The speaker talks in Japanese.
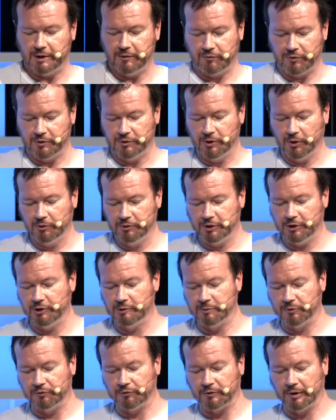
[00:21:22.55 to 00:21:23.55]
もの例えば
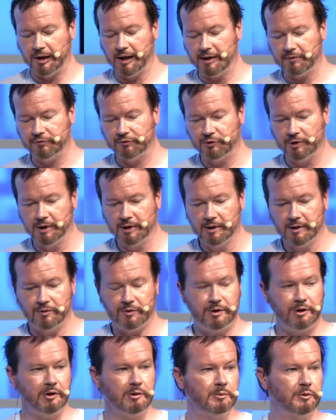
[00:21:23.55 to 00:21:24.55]
微生物ですと
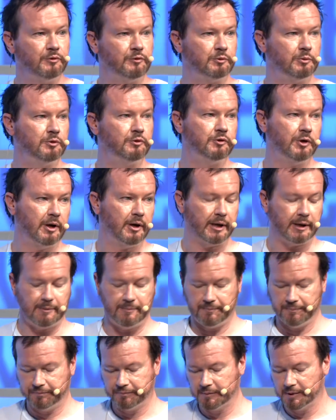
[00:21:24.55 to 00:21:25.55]
かそういったもの
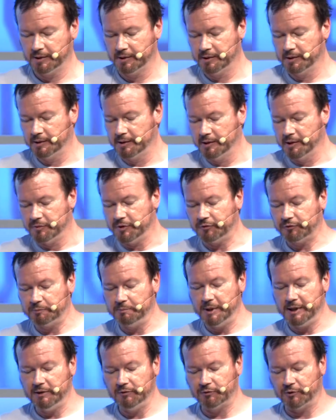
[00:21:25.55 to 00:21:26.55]
も実際に体内の中
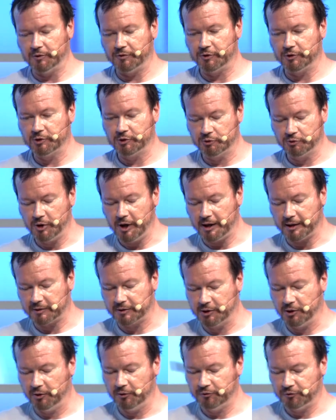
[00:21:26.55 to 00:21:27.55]
に取り組んでいる
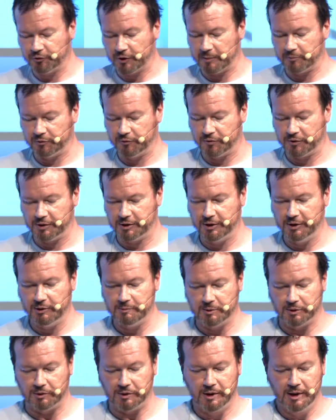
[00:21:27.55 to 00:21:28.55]
取り込んでいるわけでありま
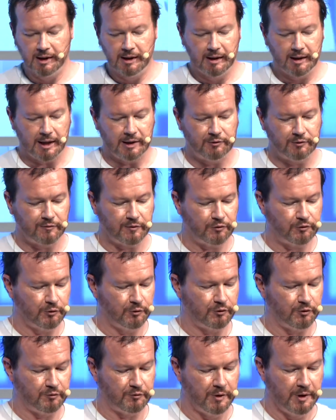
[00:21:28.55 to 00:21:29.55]
す
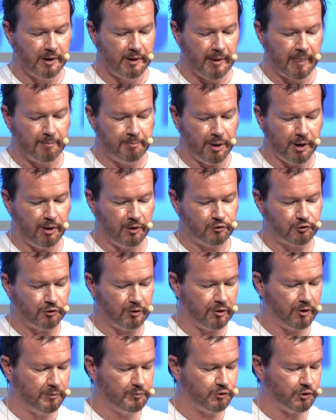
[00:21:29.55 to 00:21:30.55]
そういった中
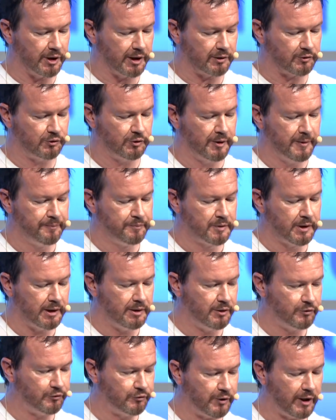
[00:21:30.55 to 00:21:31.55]
で人間というのは
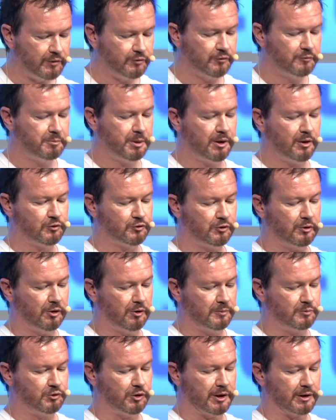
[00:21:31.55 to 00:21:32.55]
部分的な
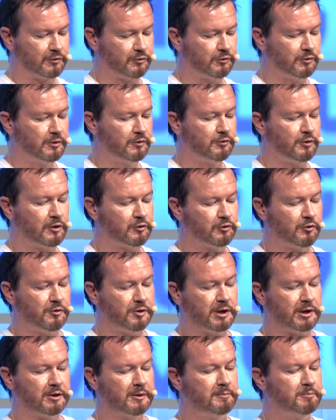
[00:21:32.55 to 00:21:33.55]
オブジェクトあるい
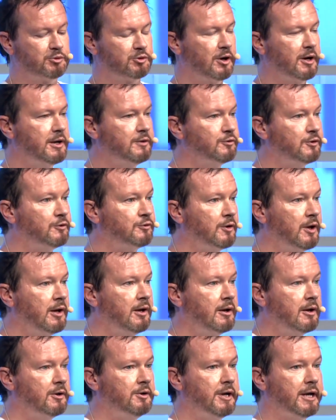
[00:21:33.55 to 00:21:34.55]
は一連の部
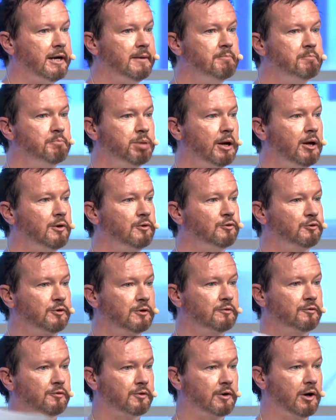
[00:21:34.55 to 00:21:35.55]
分的なオブジェクトと言
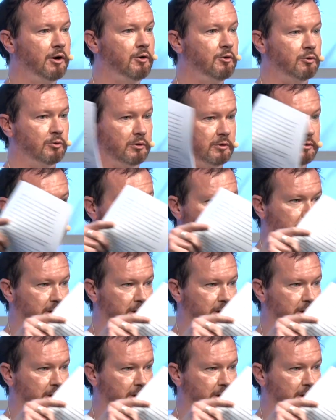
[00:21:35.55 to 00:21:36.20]
えるでしょう